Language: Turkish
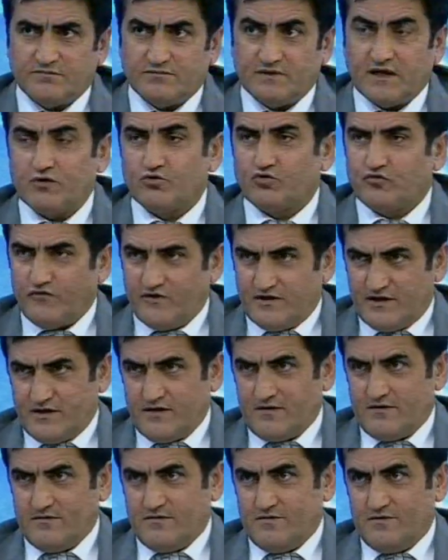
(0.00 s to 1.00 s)
yani küfete
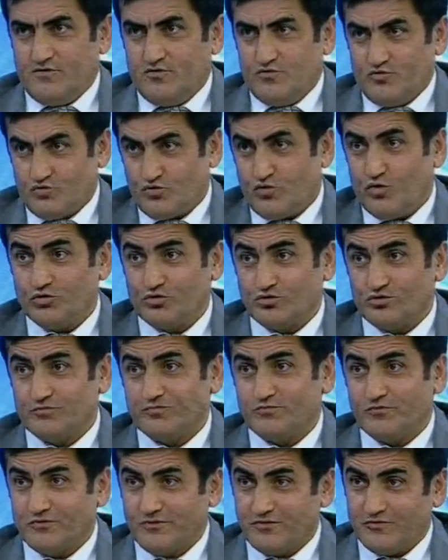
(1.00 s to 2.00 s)
hı hı. doldurup
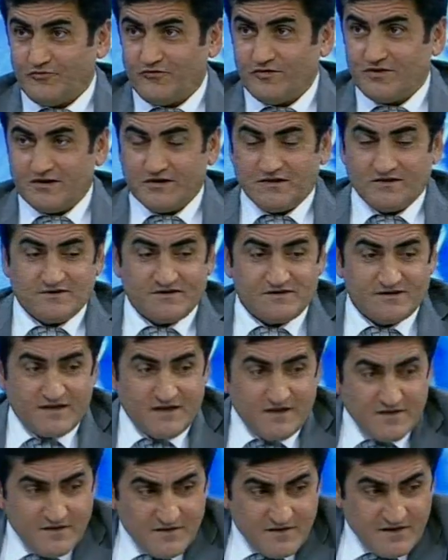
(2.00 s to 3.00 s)
küfete girin de
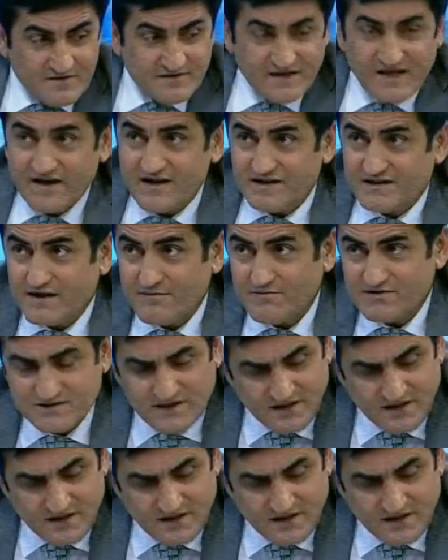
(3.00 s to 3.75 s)
deriyi temizler,